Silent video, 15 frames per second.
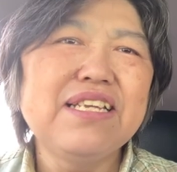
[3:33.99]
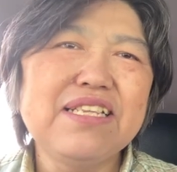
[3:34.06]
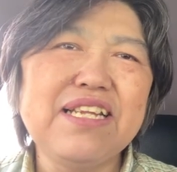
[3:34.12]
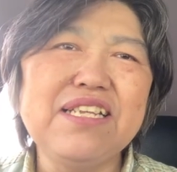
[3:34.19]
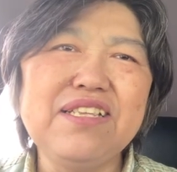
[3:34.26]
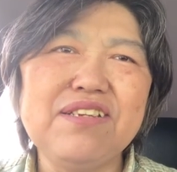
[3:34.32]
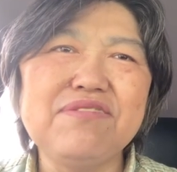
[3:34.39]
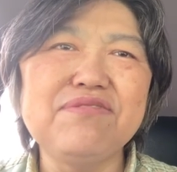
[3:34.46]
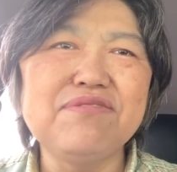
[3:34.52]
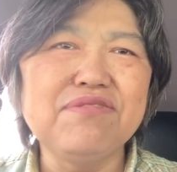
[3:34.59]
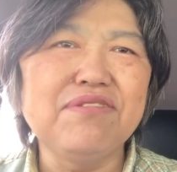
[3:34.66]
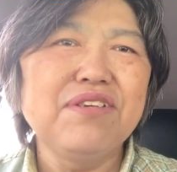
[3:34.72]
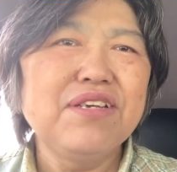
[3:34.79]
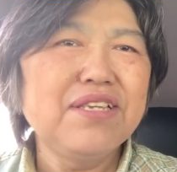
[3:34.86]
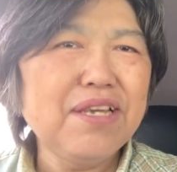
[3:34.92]
なってくる
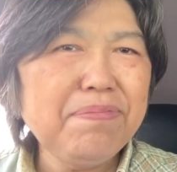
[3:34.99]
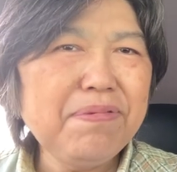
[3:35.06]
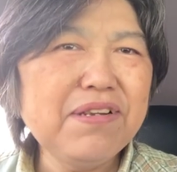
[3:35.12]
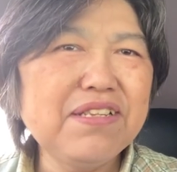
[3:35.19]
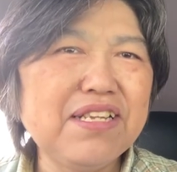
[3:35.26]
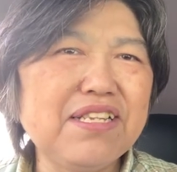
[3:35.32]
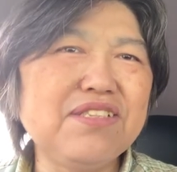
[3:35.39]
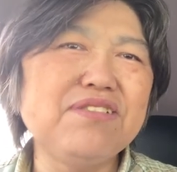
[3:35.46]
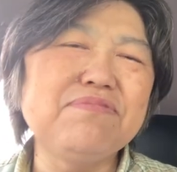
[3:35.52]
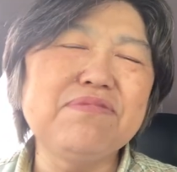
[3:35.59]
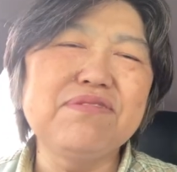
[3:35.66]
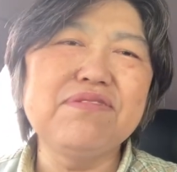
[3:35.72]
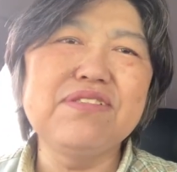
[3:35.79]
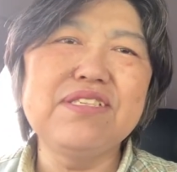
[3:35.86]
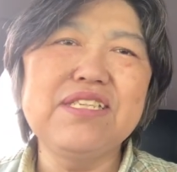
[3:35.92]
とやっぱりね自
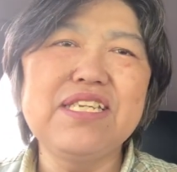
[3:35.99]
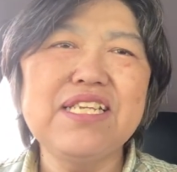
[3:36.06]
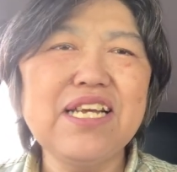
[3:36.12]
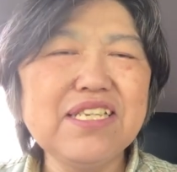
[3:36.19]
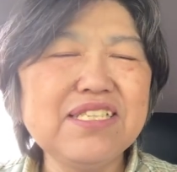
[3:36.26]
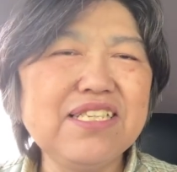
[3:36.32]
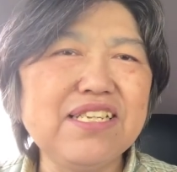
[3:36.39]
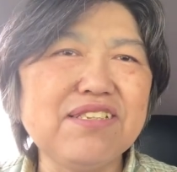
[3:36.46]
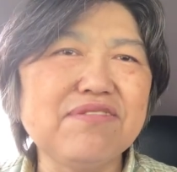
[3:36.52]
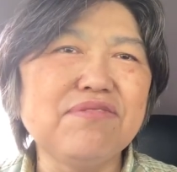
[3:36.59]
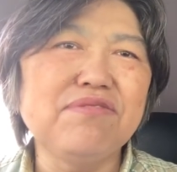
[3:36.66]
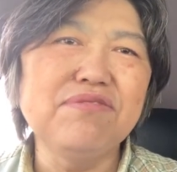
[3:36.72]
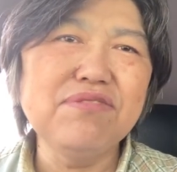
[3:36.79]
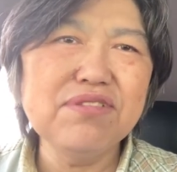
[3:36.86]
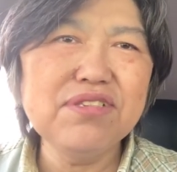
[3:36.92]
分に対しての
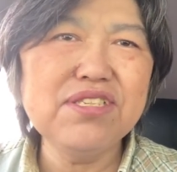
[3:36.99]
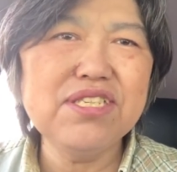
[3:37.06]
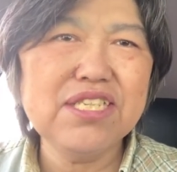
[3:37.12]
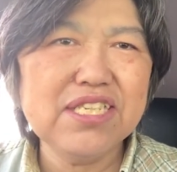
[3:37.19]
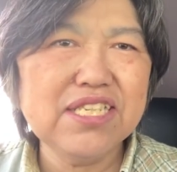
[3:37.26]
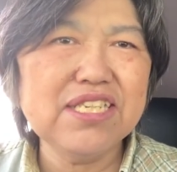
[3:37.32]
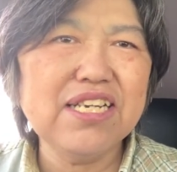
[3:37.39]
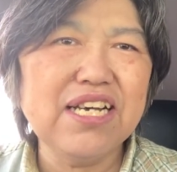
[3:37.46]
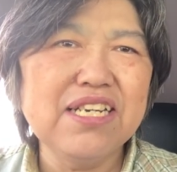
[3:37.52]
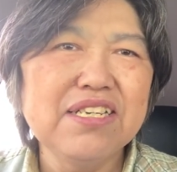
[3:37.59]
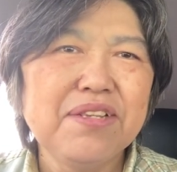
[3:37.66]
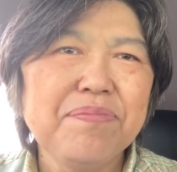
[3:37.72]
本当に自信が